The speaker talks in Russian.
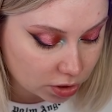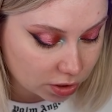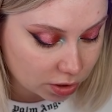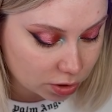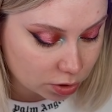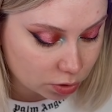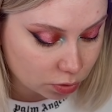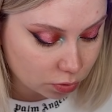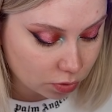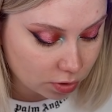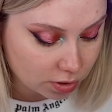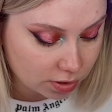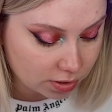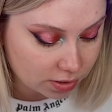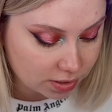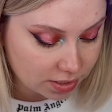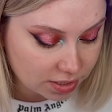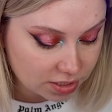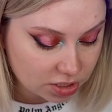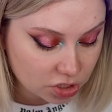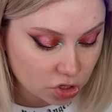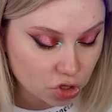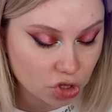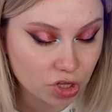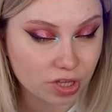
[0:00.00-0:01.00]
она стоит
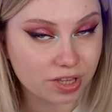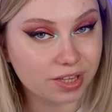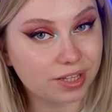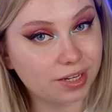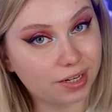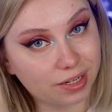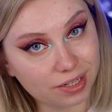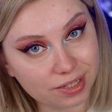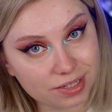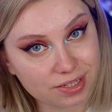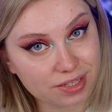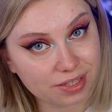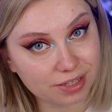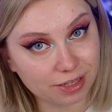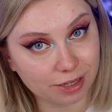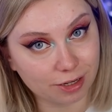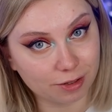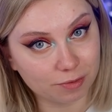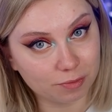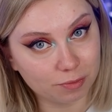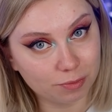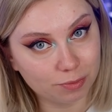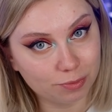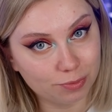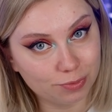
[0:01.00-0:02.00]

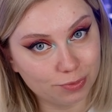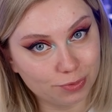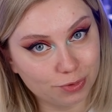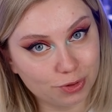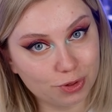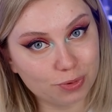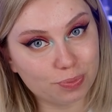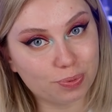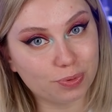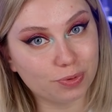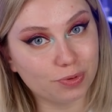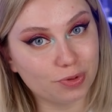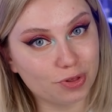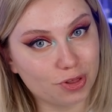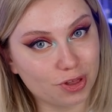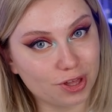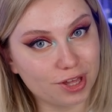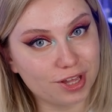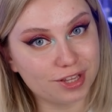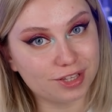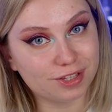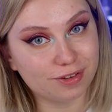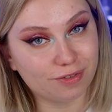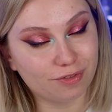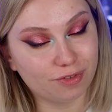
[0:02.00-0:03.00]
1300 ну,
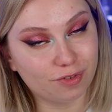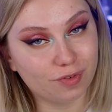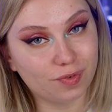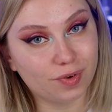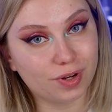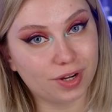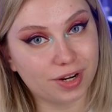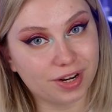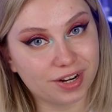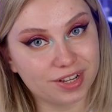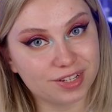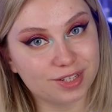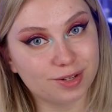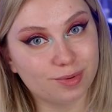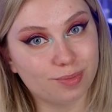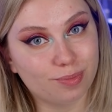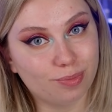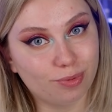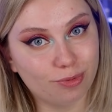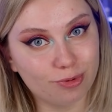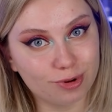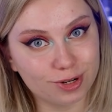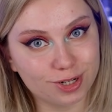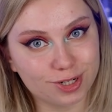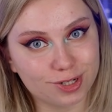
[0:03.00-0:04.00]
получается в два раза
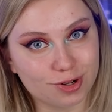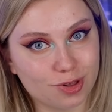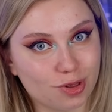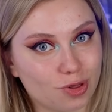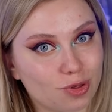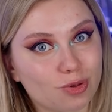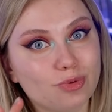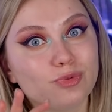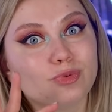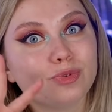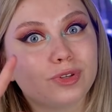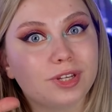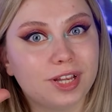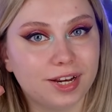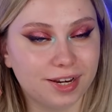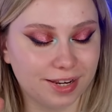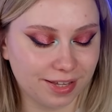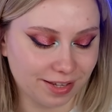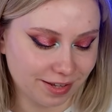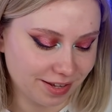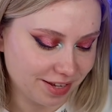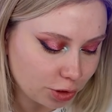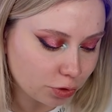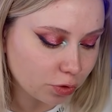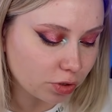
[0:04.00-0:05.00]
больше чуть
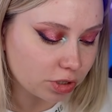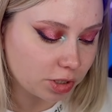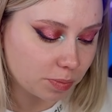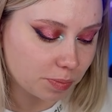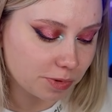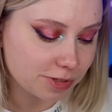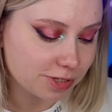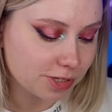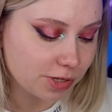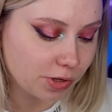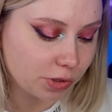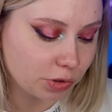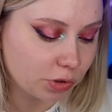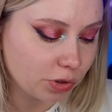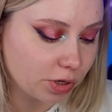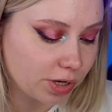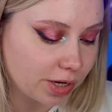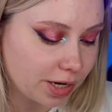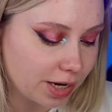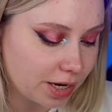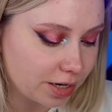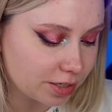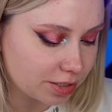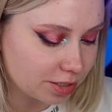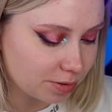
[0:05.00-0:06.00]
ли. И то это по золотой
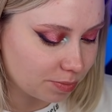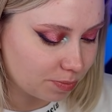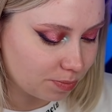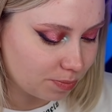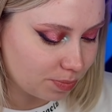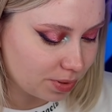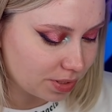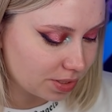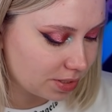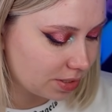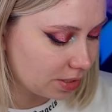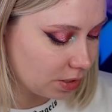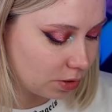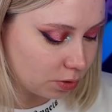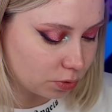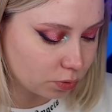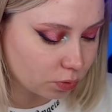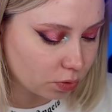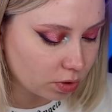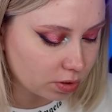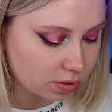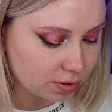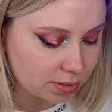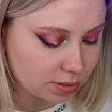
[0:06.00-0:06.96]
карте, без золотой